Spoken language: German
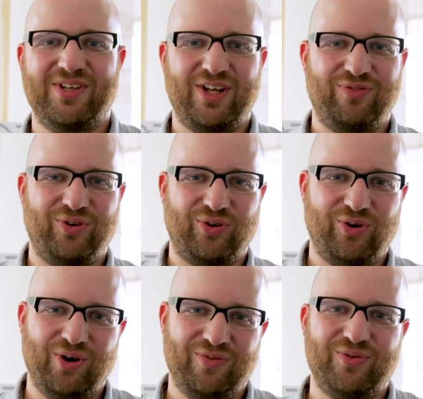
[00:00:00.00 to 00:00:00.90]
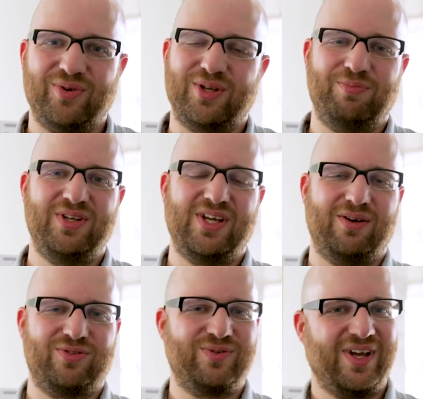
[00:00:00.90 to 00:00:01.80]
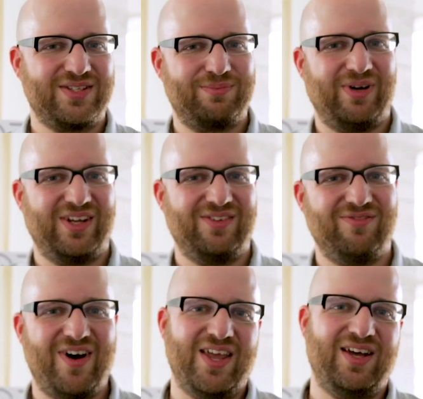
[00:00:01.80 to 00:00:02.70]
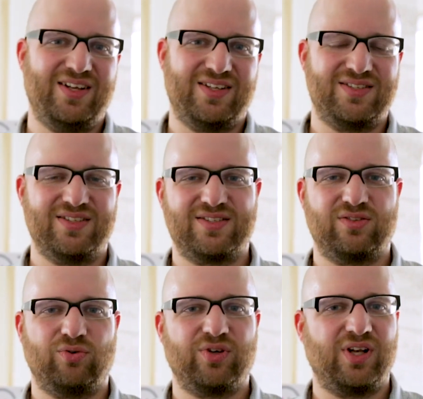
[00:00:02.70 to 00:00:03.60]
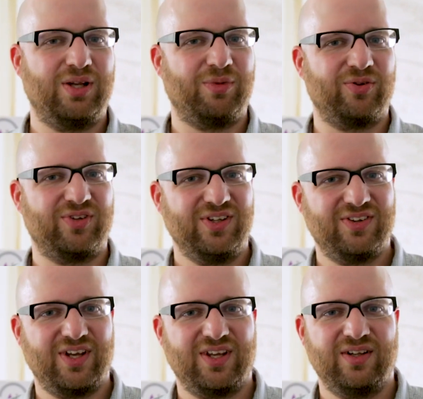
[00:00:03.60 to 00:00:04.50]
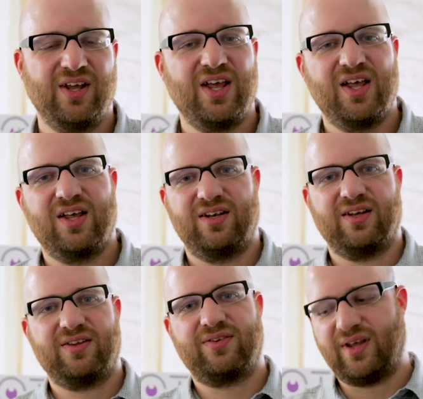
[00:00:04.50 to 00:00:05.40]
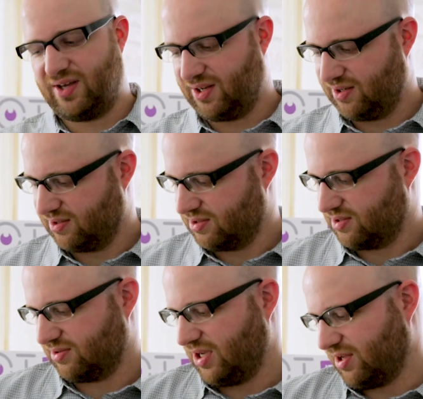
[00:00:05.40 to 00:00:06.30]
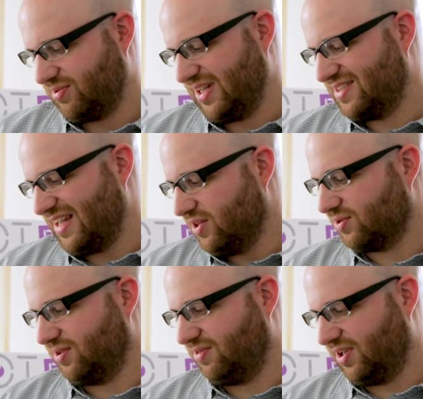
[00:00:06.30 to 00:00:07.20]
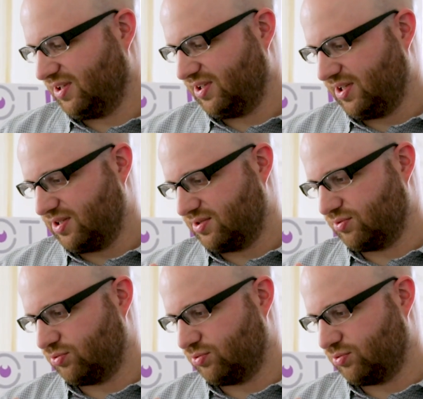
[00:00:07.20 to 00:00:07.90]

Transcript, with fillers: bin Jan von Curved und ich bin hier zu Gast bei Wire. Das ist ein Unternehmen aus Israel, das ein, ja, einen Sensor entwickelt hat.